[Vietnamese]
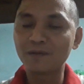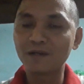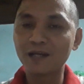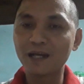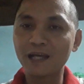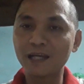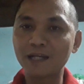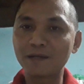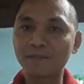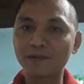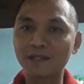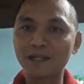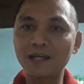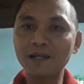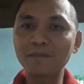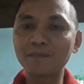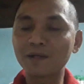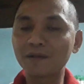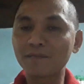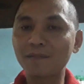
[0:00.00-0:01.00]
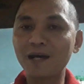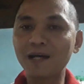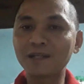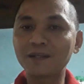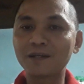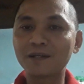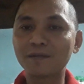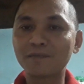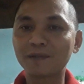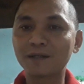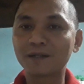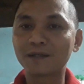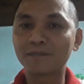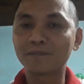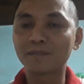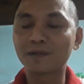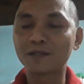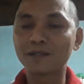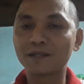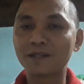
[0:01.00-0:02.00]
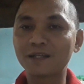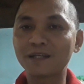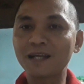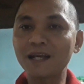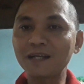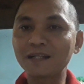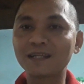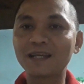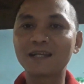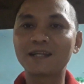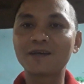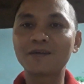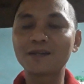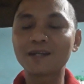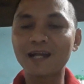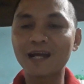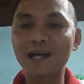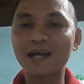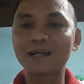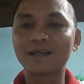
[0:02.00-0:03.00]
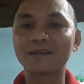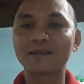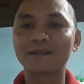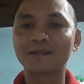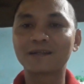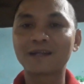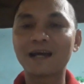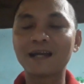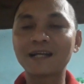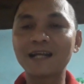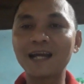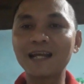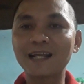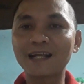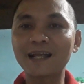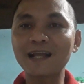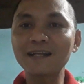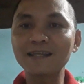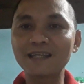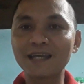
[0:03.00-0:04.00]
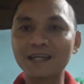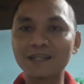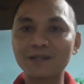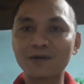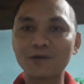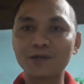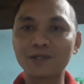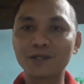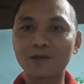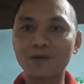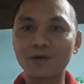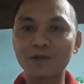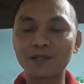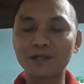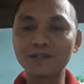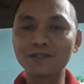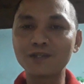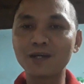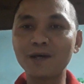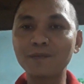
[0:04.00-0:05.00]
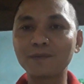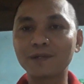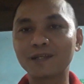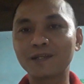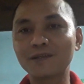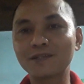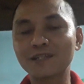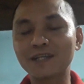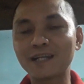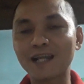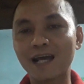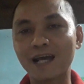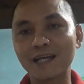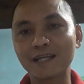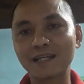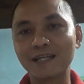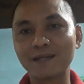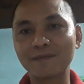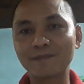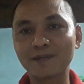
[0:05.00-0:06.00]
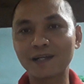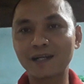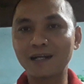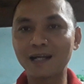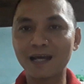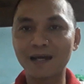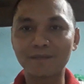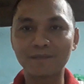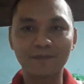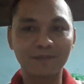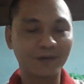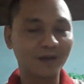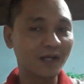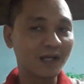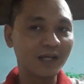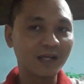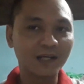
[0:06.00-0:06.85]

hai là mình ngắt bên mát thôi mình mình chỉ cắt dây đó ra đại khái là cắt dây thôi còn những shop này nó sẽ nại ghim ra nó làm